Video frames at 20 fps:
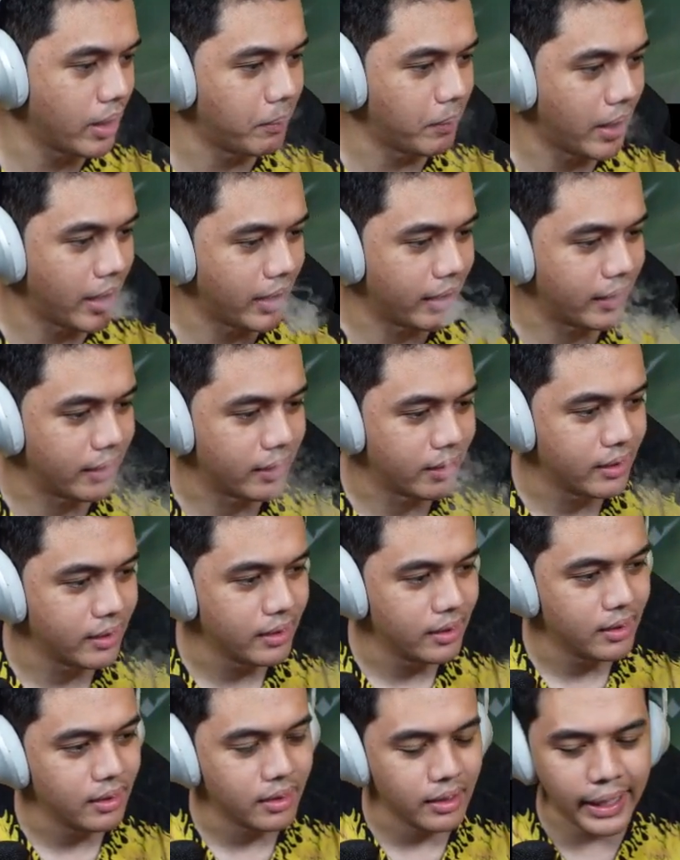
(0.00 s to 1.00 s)
main.
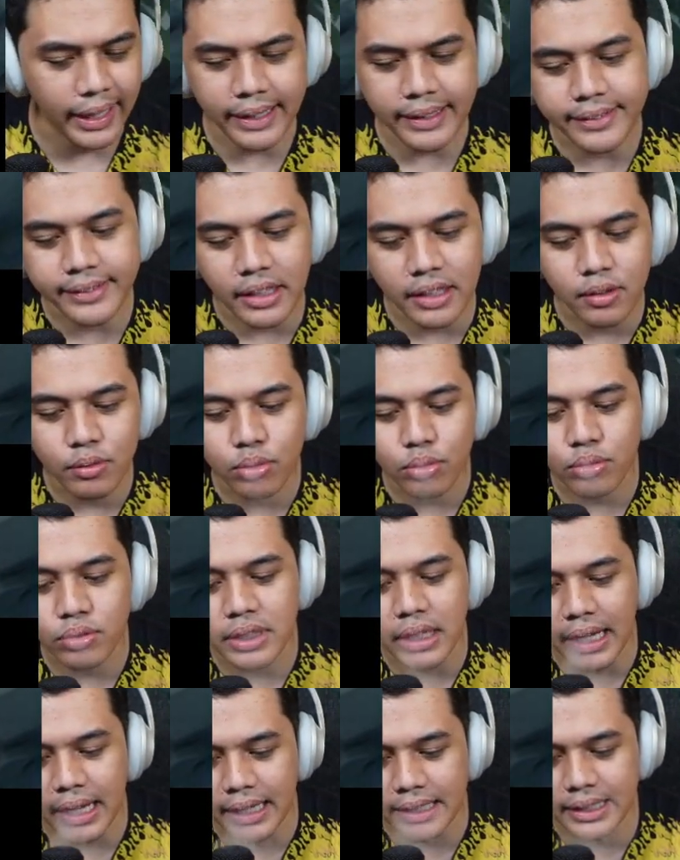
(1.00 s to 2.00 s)
Legend
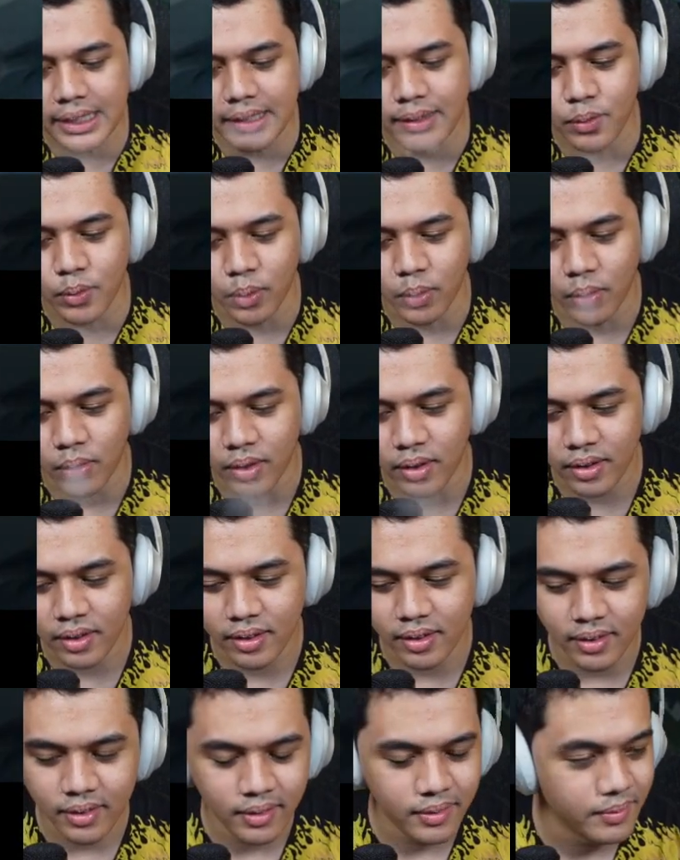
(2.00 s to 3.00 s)
susah guys lihat eh, tuh. Kata,
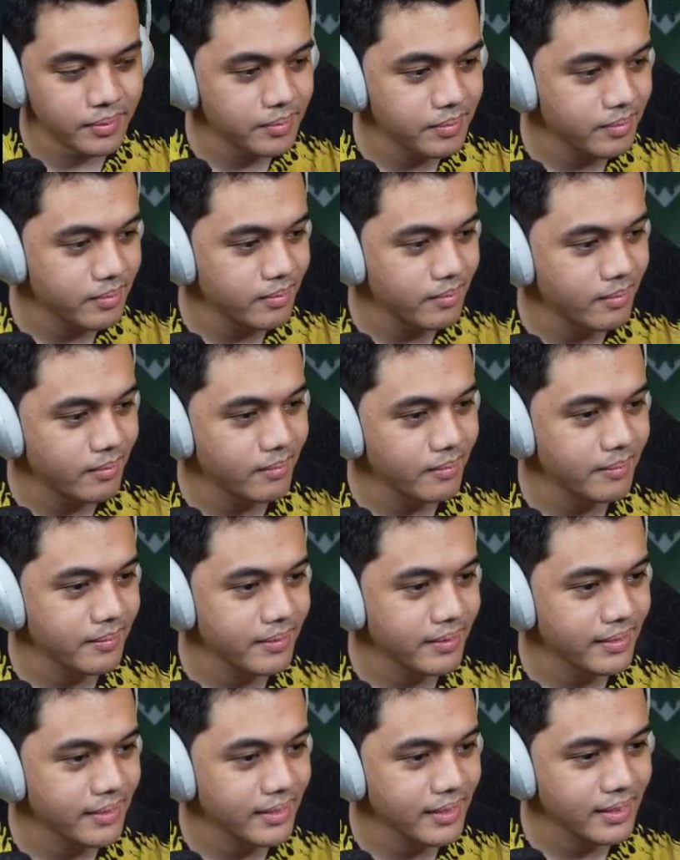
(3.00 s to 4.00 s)
kata
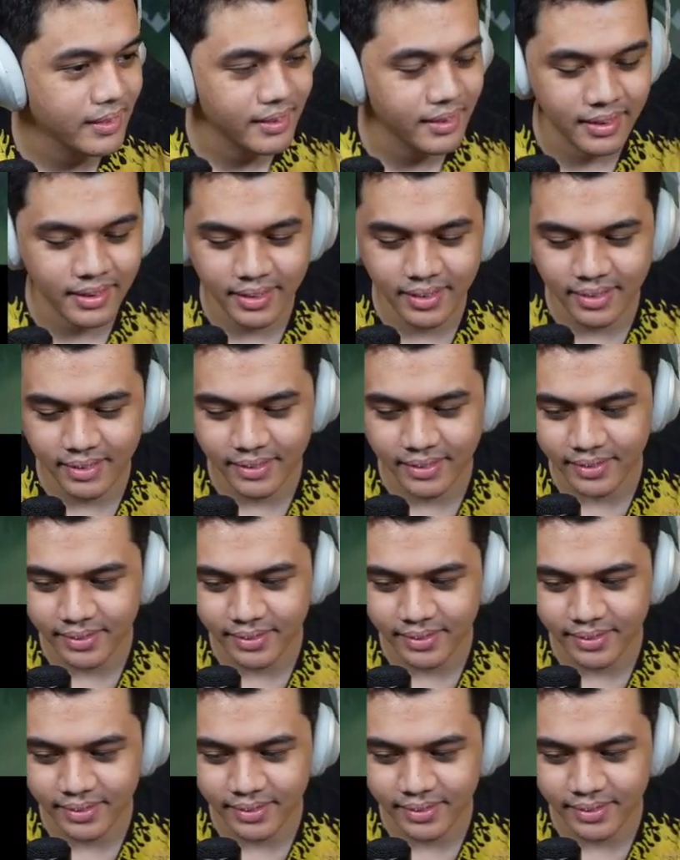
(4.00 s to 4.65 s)
ler ini kok